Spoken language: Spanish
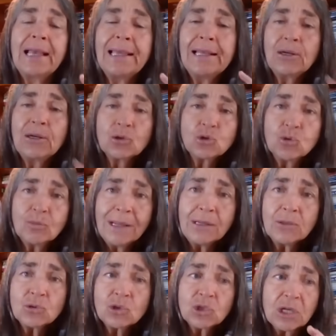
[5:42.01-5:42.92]
En los
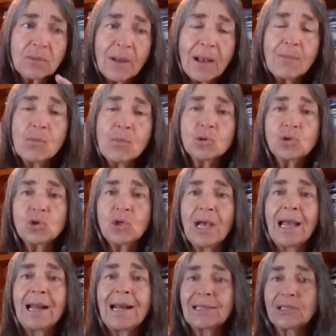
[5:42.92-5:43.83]
humanos que
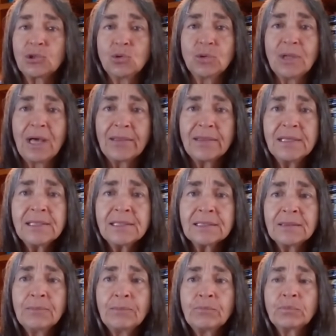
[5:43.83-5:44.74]
vamos a las
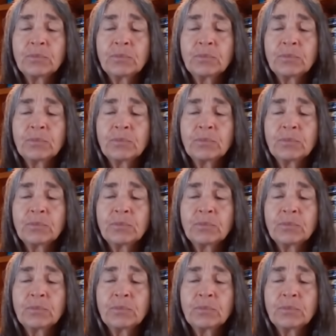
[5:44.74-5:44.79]
ciudades,